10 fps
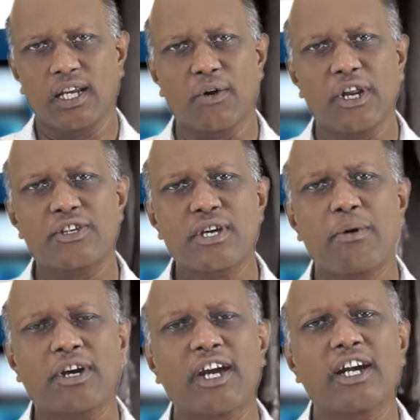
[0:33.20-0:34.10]
என்னுடைய
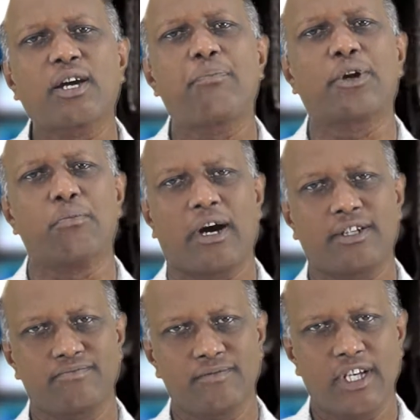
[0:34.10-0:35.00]
ஜபம் கேட்கப்படுமா
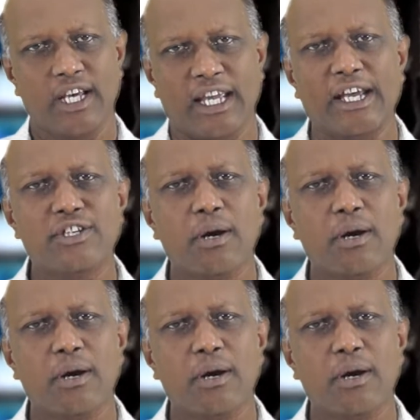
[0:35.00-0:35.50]
என்